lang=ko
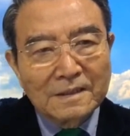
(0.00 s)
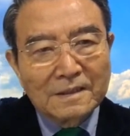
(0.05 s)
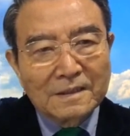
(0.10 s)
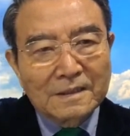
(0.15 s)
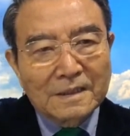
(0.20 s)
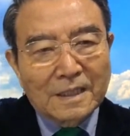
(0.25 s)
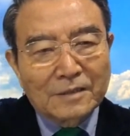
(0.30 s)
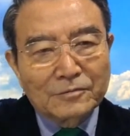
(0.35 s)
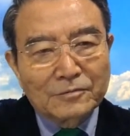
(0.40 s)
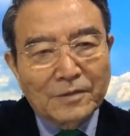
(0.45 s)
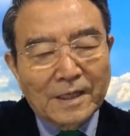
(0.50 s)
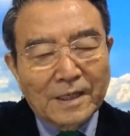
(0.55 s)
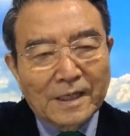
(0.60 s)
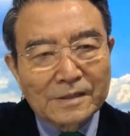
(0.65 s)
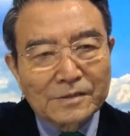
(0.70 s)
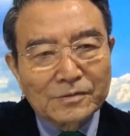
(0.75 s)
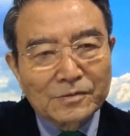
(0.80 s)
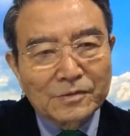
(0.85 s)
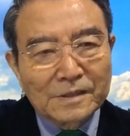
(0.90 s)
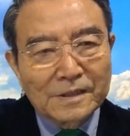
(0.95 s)
스마트라고
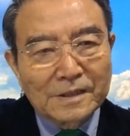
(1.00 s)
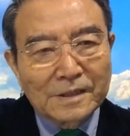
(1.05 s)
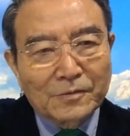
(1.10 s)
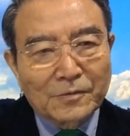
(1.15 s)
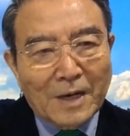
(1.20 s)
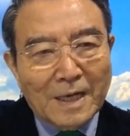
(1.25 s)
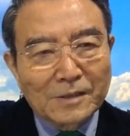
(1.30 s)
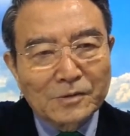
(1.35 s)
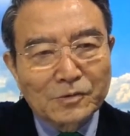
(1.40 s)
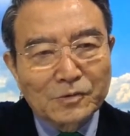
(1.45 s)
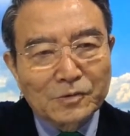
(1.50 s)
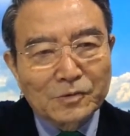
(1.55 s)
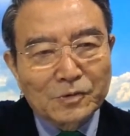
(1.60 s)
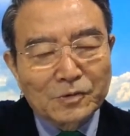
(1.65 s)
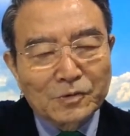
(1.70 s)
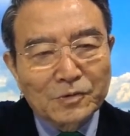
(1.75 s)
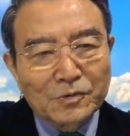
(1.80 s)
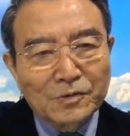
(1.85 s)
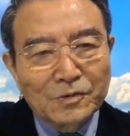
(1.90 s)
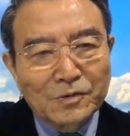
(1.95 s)
해가지고 이
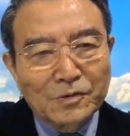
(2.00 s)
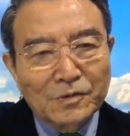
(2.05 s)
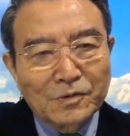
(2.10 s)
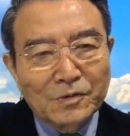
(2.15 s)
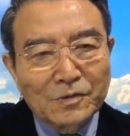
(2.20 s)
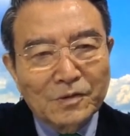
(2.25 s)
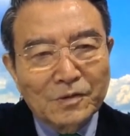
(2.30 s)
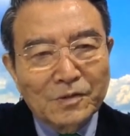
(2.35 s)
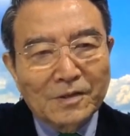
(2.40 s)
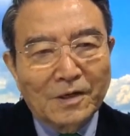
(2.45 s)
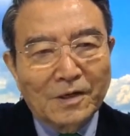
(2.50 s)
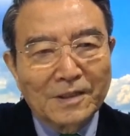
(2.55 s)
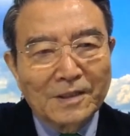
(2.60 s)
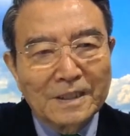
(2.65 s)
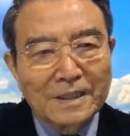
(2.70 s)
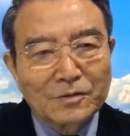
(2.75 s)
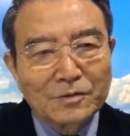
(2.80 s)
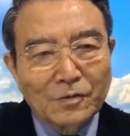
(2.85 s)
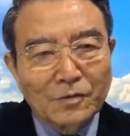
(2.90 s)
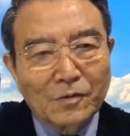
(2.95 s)
광주
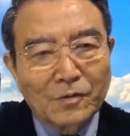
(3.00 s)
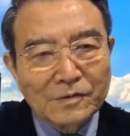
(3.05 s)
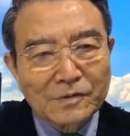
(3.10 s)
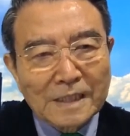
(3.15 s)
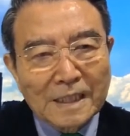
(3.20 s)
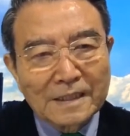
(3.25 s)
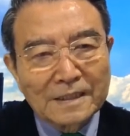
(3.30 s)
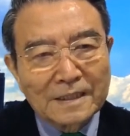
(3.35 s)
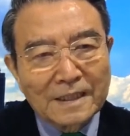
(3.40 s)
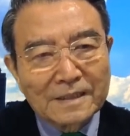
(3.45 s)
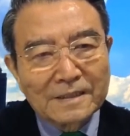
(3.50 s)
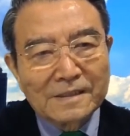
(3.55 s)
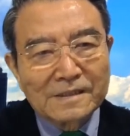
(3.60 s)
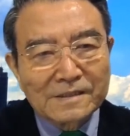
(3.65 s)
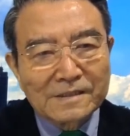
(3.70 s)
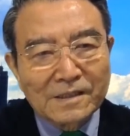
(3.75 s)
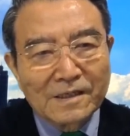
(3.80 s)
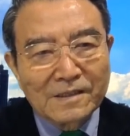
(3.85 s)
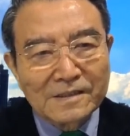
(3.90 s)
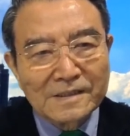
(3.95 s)
거기 또 자기네들
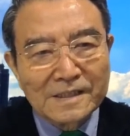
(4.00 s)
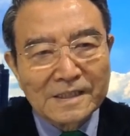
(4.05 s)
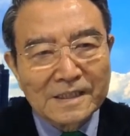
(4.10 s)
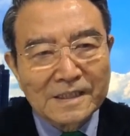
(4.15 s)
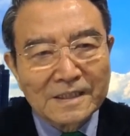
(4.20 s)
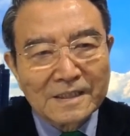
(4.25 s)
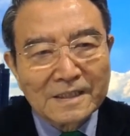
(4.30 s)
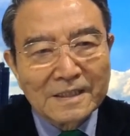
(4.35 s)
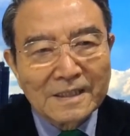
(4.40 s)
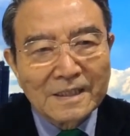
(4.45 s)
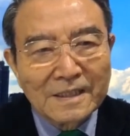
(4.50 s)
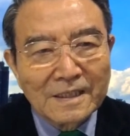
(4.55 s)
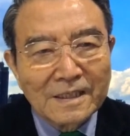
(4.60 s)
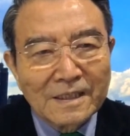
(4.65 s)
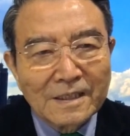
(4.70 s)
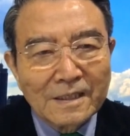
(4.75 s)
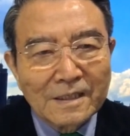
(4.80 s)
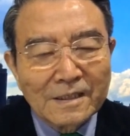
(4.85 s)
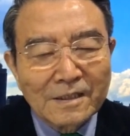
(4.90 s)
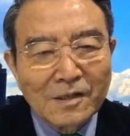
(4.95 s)
성지인
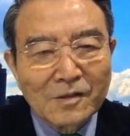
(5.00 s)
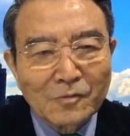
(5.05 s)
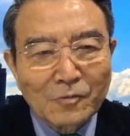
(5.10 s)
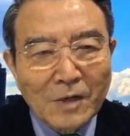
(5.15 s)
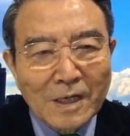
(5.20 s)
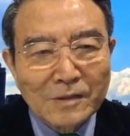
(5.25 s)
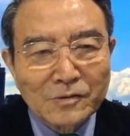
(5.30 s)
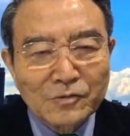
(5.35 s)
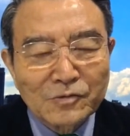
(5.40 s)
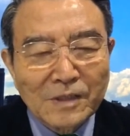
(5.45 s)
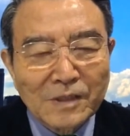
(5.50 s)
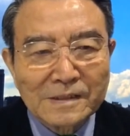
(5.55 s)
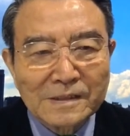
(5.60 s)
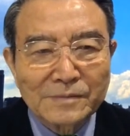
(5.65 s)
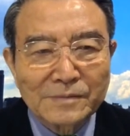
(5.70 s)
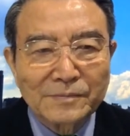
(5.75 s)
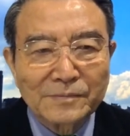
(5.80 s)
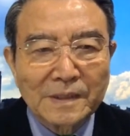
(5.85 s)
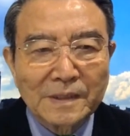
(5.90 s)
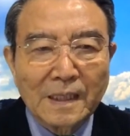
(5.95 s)
광주
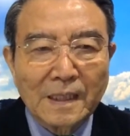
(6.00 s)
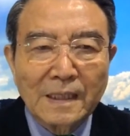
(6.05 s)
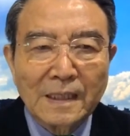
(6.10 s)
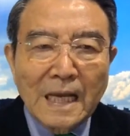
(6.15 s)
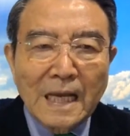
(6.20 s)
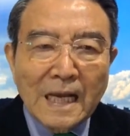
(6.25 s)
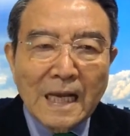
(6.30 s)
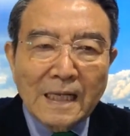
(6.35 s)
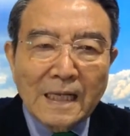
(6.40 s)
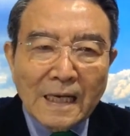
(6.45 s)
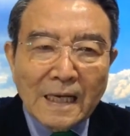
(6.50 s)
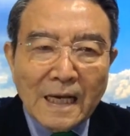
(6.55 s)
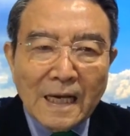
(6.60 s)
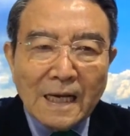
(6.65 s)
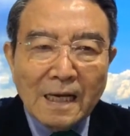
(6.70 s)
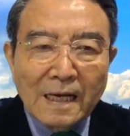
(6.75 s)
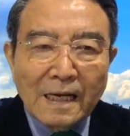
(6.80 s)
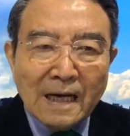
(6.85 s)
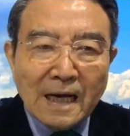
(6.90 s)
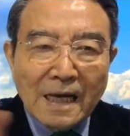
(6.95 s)
갔습니다.
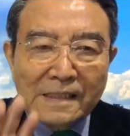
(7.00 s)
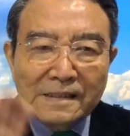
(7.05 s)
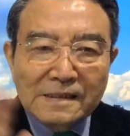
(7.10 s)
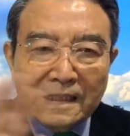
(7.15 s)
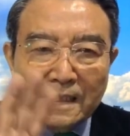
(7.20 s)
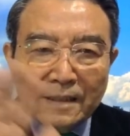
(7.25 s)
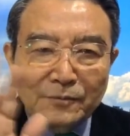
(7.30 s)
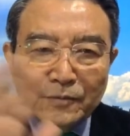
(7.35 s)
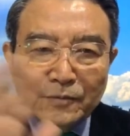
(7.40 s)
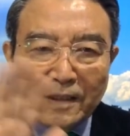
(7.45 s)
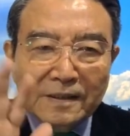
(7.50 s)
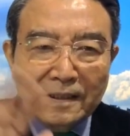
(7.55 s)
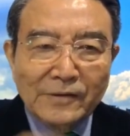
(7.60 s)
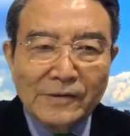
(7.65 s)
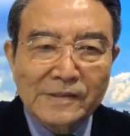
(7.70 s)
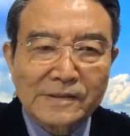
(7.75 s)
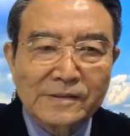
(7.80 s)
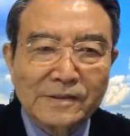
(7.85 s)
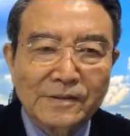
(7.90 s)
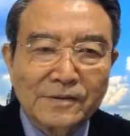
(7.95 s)
한 사람도 안
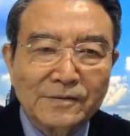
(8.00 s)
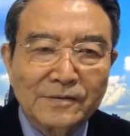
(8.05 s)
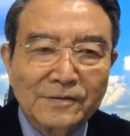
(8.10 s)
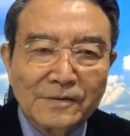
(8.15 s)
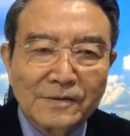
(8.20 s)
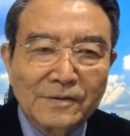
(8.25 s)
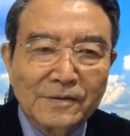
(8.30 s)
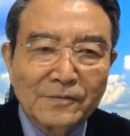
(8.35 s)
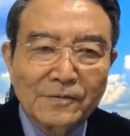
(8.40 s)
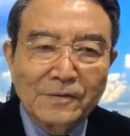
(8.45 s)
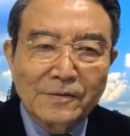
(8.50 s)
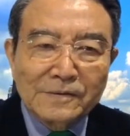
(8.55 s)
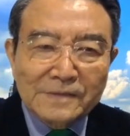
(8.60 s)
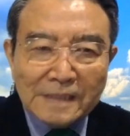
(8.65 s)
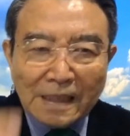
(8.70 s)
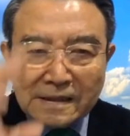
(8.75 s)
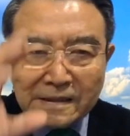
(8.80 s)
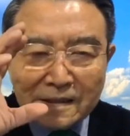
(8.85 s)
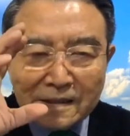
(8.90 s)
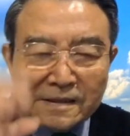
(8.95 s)
나왔어요.
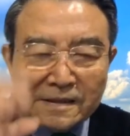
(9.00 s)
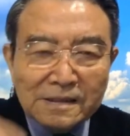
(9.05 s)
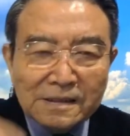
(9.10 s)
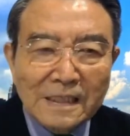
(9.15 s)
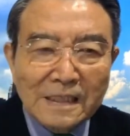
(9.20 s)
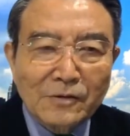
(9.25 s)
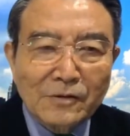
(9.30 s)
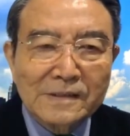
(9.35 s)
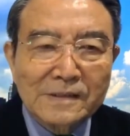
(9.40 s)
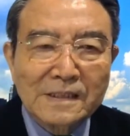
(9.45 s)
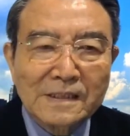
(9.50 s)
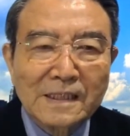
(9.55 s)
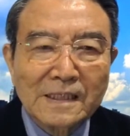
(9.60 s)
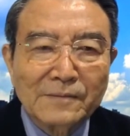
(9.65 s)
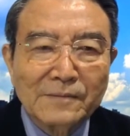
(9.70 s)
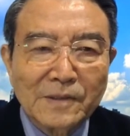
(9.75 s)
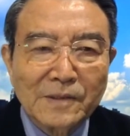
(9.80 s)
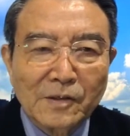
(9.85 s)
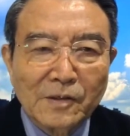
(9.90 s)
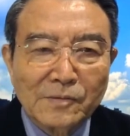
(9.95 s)
사진 찍고 한
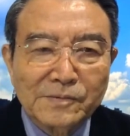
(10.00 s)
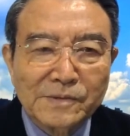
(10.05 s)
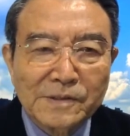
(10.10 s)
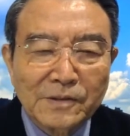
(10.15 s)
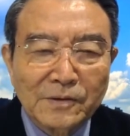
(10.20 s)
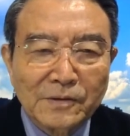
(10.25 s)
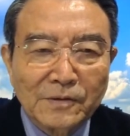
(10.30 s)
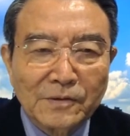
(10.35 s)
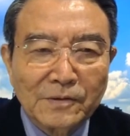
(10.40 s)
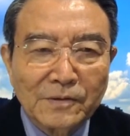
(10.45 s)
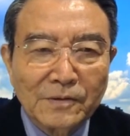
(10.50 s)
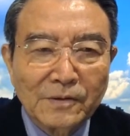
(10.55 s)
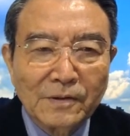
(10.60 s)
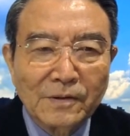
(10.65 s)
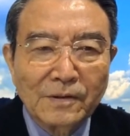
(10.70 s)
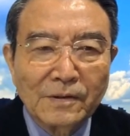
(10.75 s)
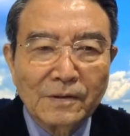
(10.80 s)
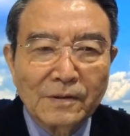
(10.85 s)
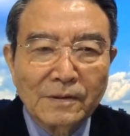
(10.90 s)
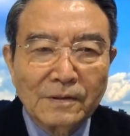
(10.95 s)
사람이 없어요.
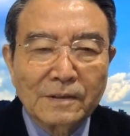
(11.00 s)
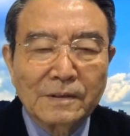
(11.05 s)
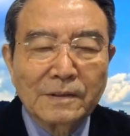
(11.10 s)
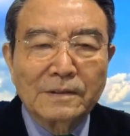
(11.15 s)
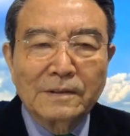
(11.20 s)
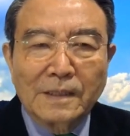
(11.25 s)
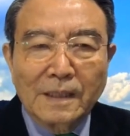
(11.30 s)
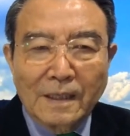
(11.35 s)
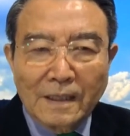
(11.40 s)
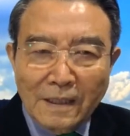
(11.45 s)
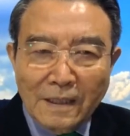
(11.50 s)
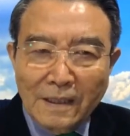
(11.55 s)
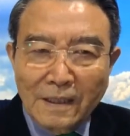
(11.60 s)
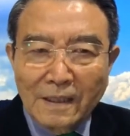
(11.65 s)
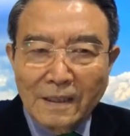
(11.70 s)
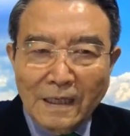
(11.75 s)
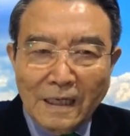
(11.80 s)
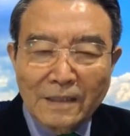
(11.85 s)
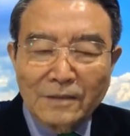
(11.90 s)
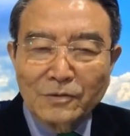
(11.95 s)
근데
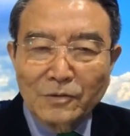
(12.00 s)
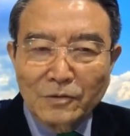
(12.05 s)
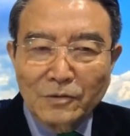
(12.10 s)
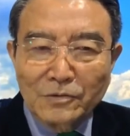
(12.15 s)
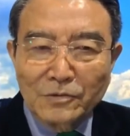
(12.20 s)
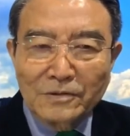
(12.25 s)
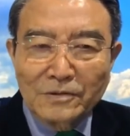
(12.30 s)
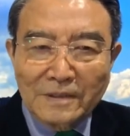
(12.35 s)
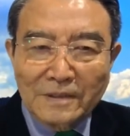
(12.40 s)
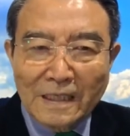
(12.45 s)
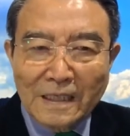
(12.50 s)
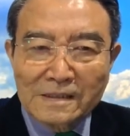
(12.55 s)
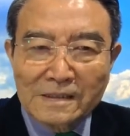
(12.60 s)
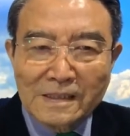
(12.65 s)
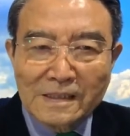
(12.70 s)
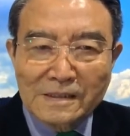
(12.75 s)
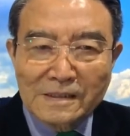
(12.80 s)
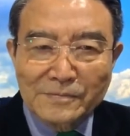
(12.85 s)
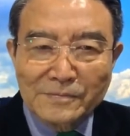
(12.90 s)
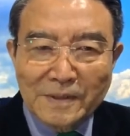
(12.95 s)
한동훈은
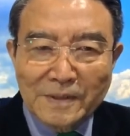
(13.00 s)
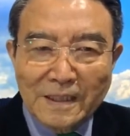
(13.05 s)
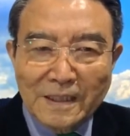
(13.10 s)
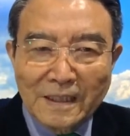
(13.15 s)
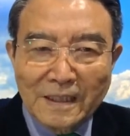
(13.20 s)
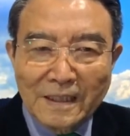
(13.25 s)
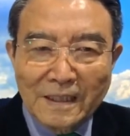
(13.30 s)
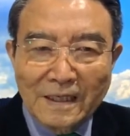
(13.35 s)
다르지 않습니까?